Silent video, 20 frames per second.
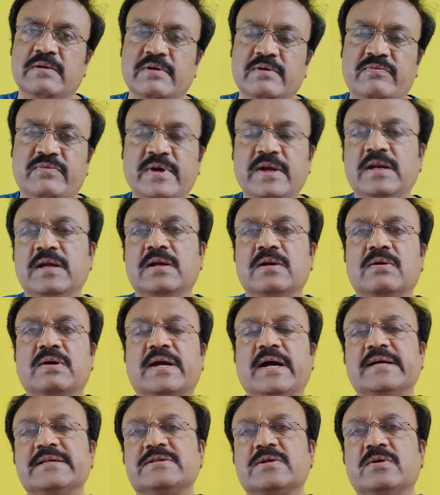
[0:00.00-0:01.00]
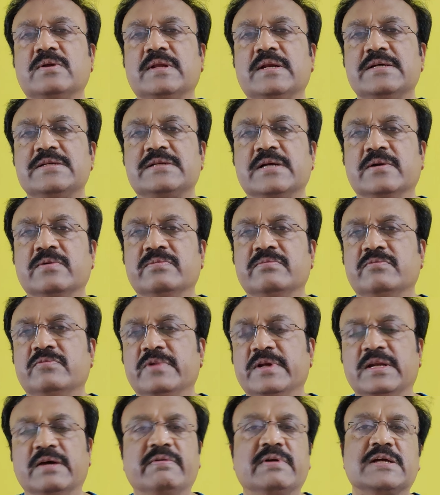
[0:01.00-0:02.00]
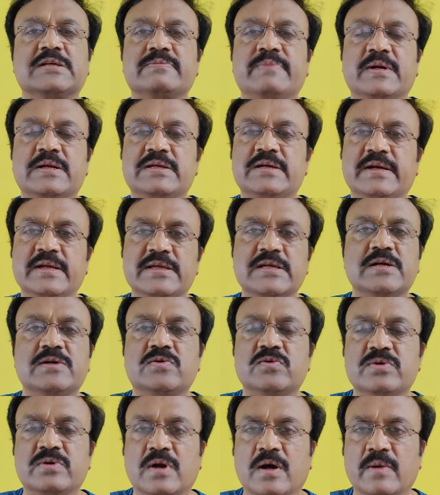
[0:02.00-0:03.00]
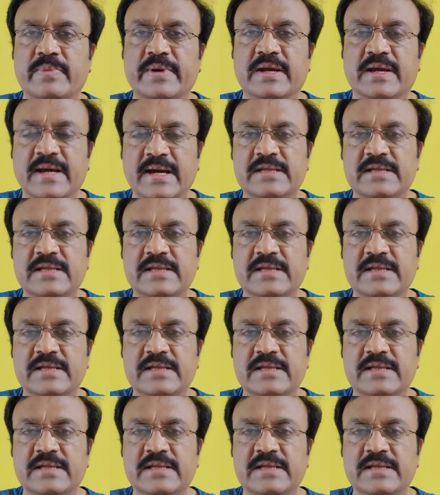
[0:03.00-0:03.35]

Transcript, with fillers: ఈవెన్ ఫీల్డింగ్లో క్యాచ్లు వదిలేశాడు ఈ నెవర్ ఎక్స్పెక్ట్ జడేజా టు డ్రాప్ ఎ